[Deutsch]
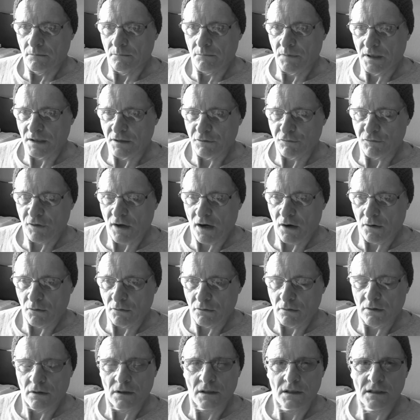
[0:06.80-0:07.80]
Meine
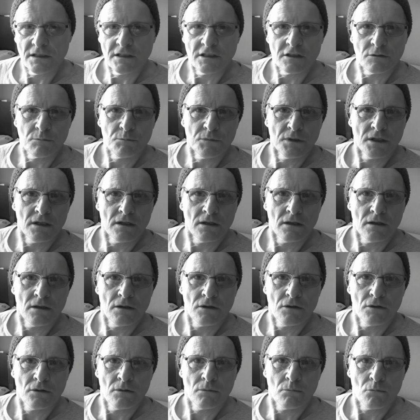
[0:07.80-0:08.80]
Frau liest
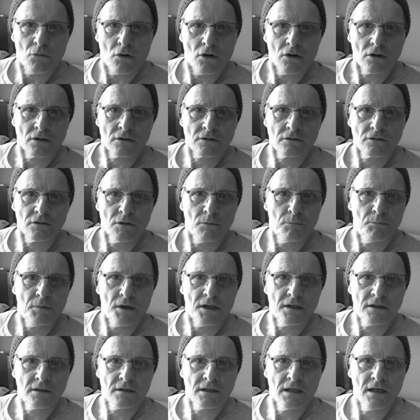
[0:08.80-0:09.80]
mir morgens im
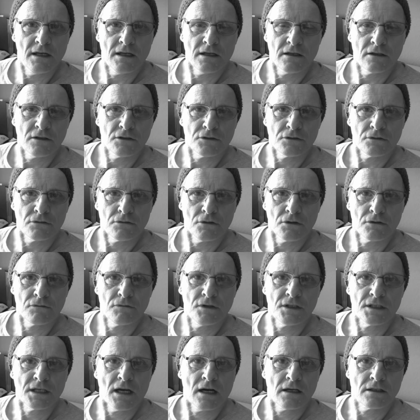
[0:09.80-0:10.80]
Bett gelegentlich
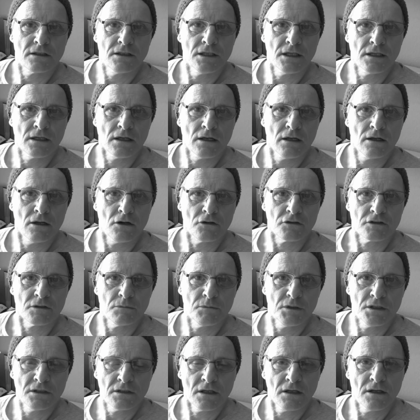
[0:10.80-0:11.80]
irgendwelche Artikel aus
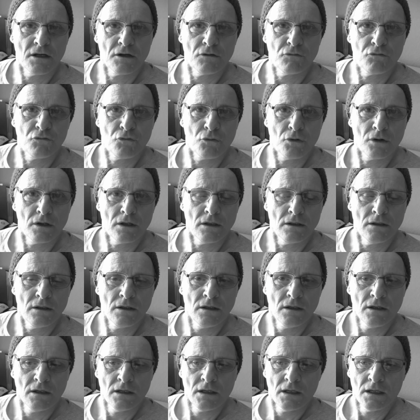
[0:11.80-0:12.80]
dem Internet vor,
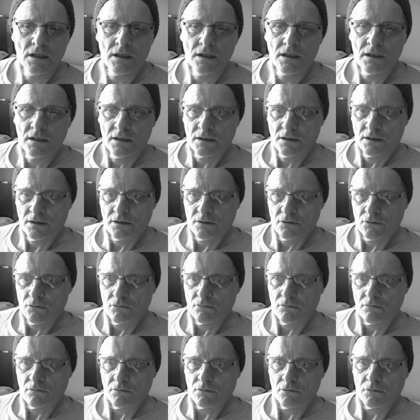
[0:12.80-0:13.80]

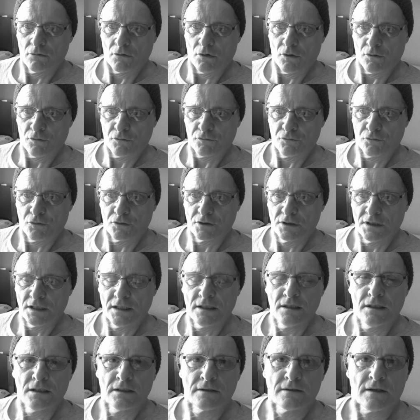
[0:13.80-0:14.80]
oft von
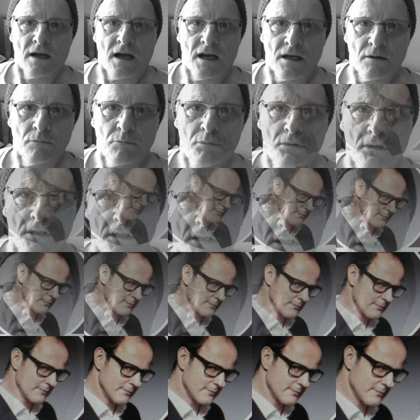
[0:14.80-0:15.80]
Tichys
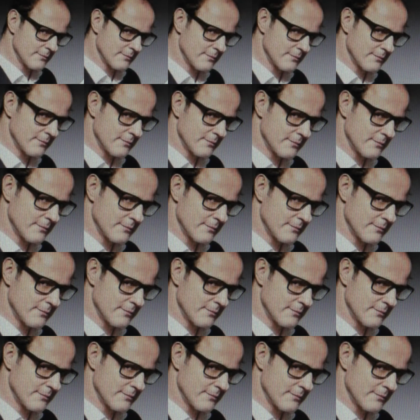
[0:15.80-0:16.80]
Einblick oder von
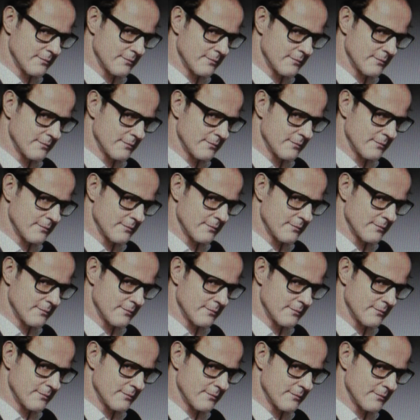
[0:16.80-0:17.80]
Vince Ebert.
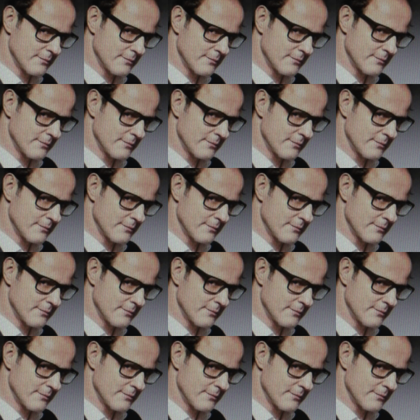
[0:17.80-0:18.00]
Das ist ein